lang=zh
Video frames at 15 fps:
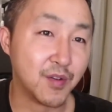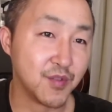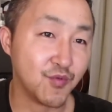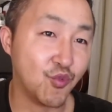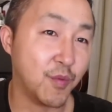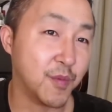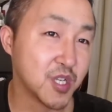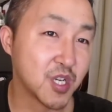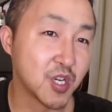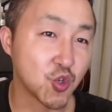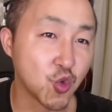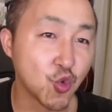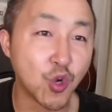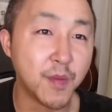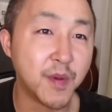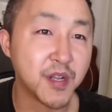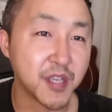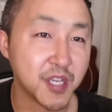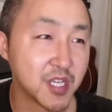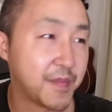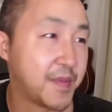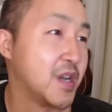我们这个中国梦
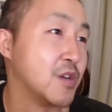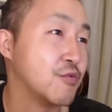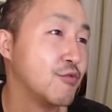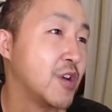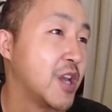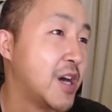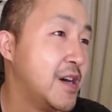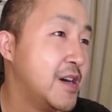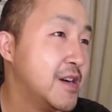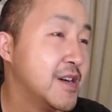你是别想做了